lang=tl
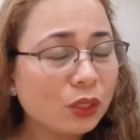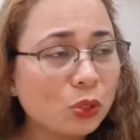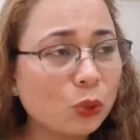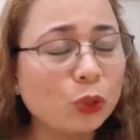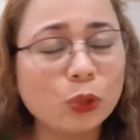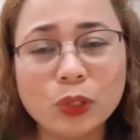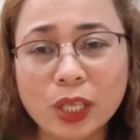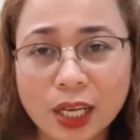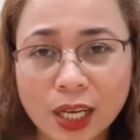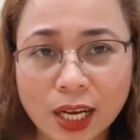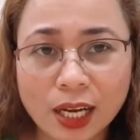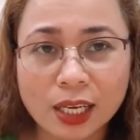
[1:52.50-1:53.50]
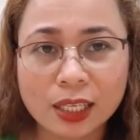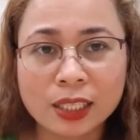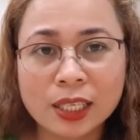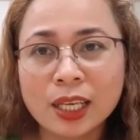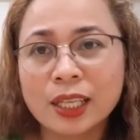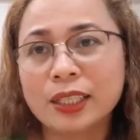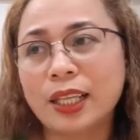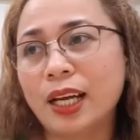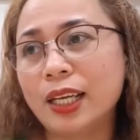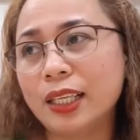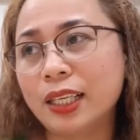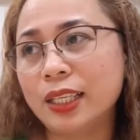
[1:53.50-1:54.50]
So yun na nga,
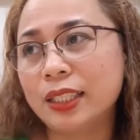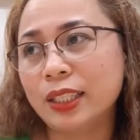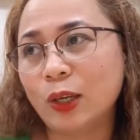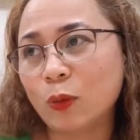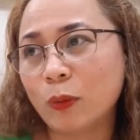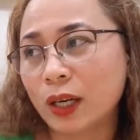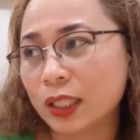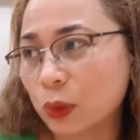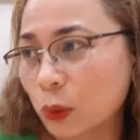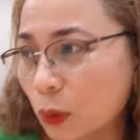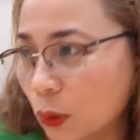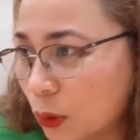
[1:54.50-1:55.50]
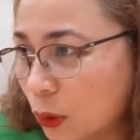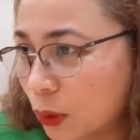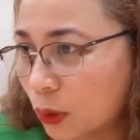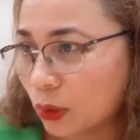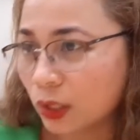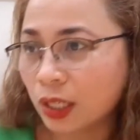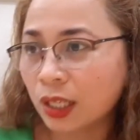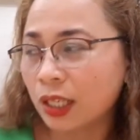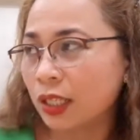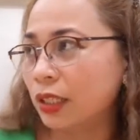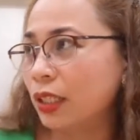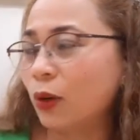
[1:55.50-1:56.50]
dahil hindi ako makatulog,
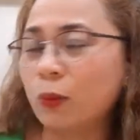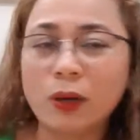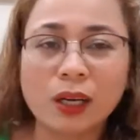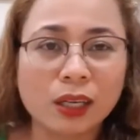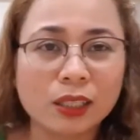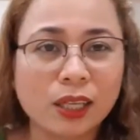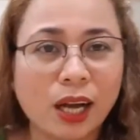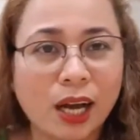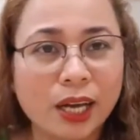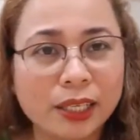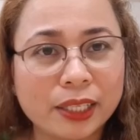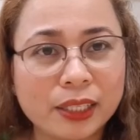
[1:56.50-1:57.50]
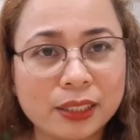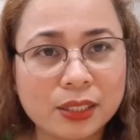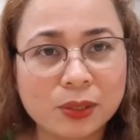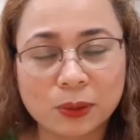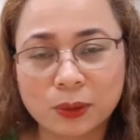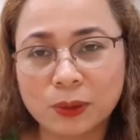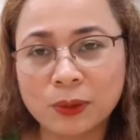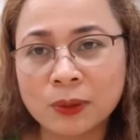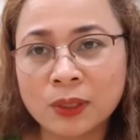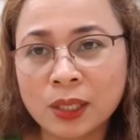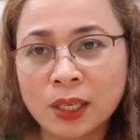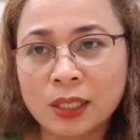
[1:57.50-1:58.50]
hindi ako makakain, so
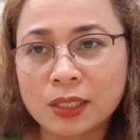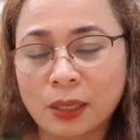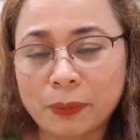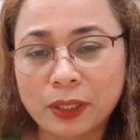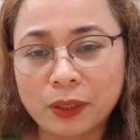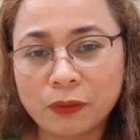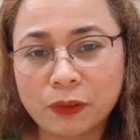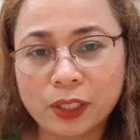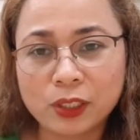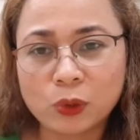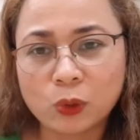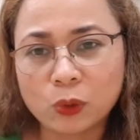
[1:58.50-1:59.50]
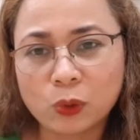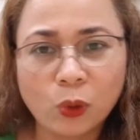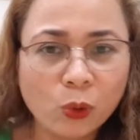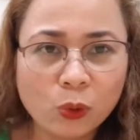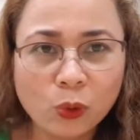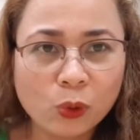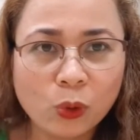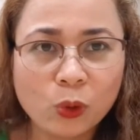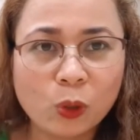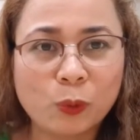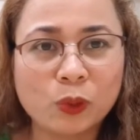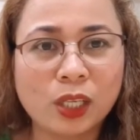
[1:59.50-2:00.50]
sabi ng friend ko, go, go, go,
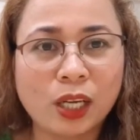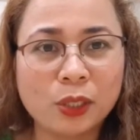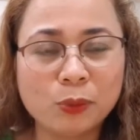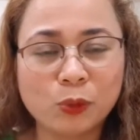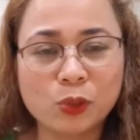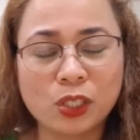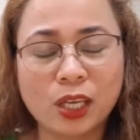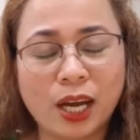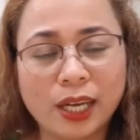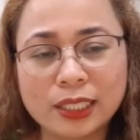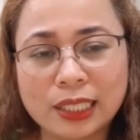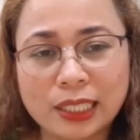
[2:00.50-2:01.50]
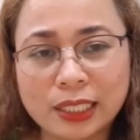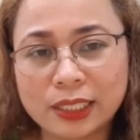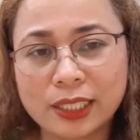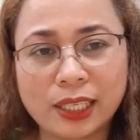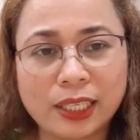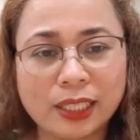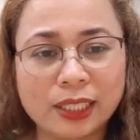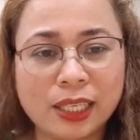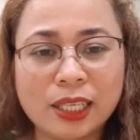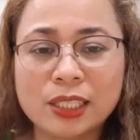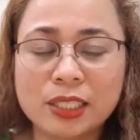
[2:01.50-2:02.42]
go, puntahan mo si Ankli dahil